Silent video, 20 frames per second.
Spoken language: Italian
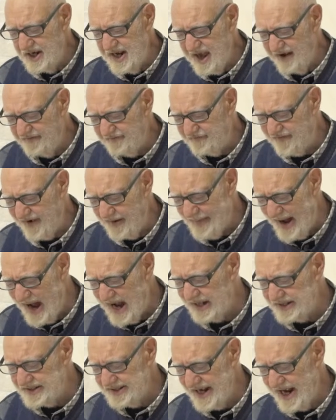gli
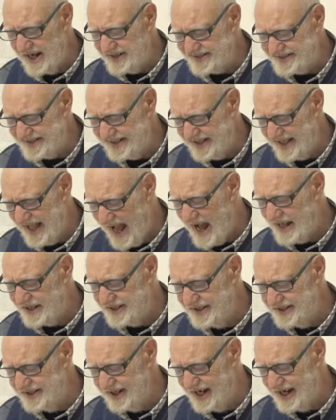affamati e
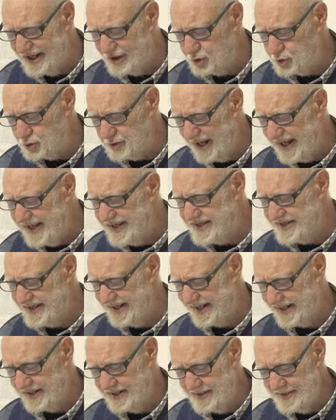assetati della
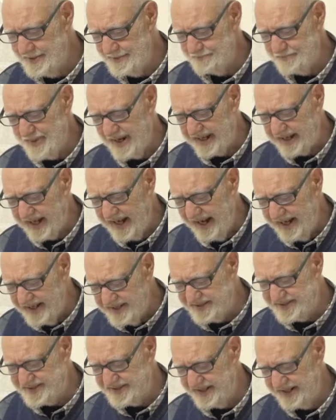giustizia, perché
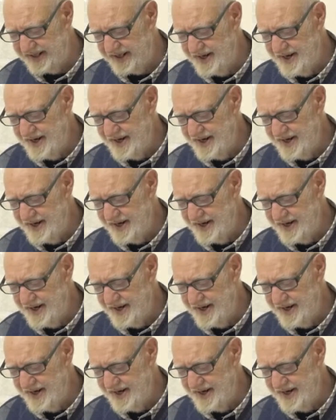essi